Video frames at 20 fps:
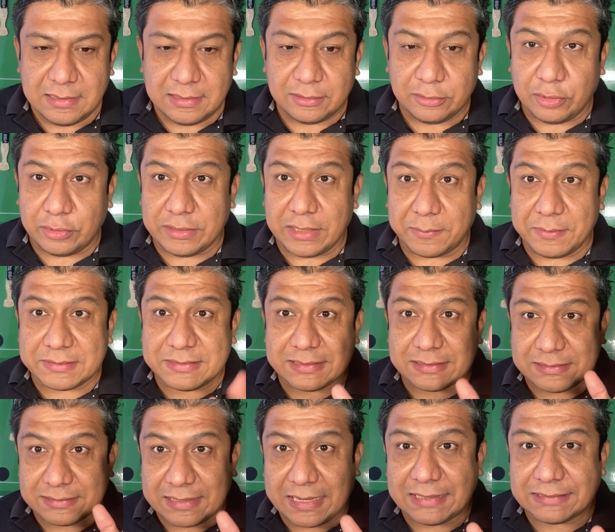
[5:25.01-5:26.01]
donde a
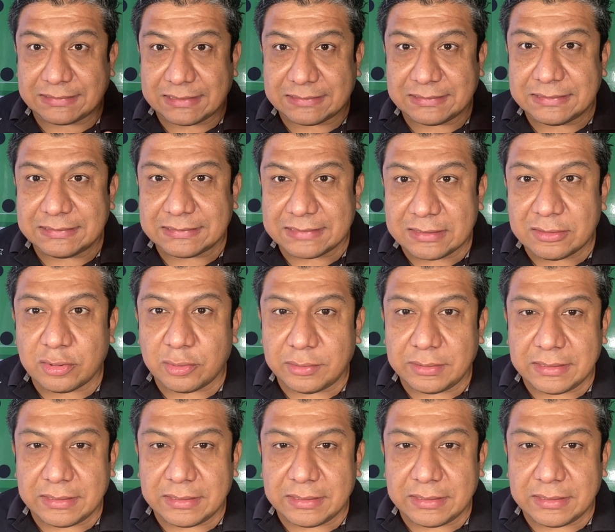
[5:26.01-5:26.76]
veces hasta sin centro